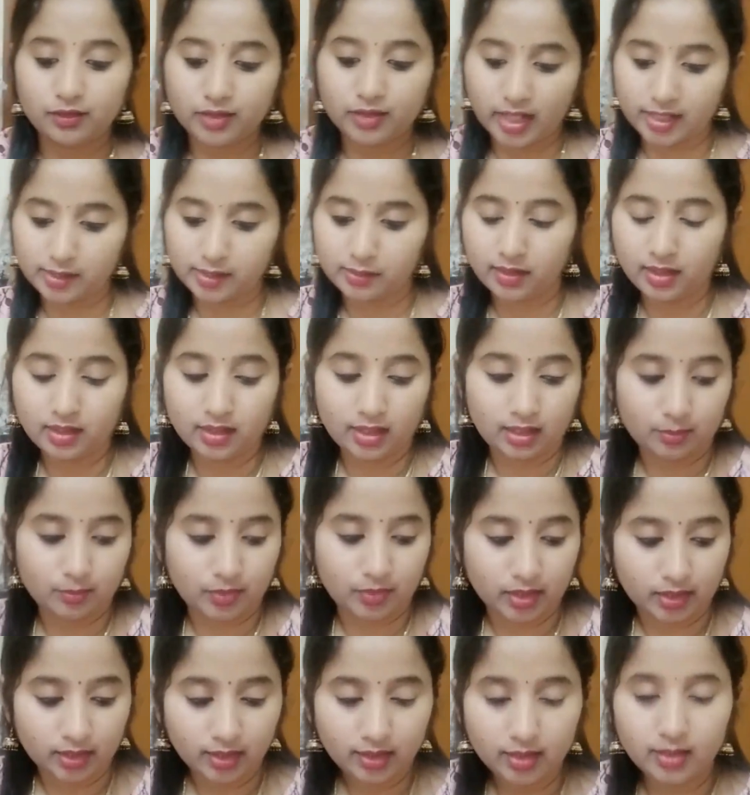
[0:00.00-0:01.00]
డ్రై స్కిన్
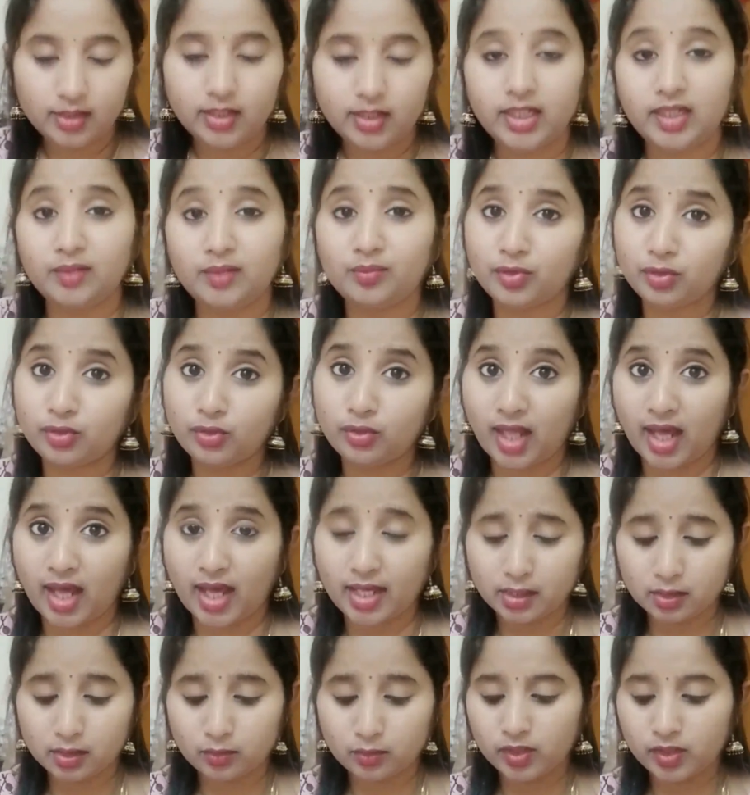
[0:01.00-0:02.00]
అనమాట ఇప్పుడు
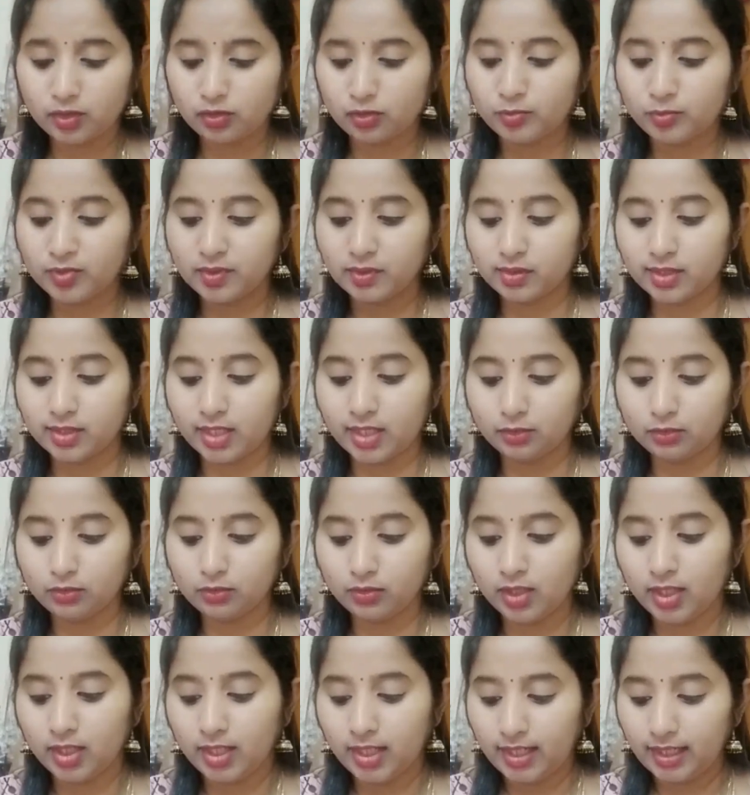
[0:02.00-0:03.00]
లాస్ట్ వన్ చూపిస్తున్నాను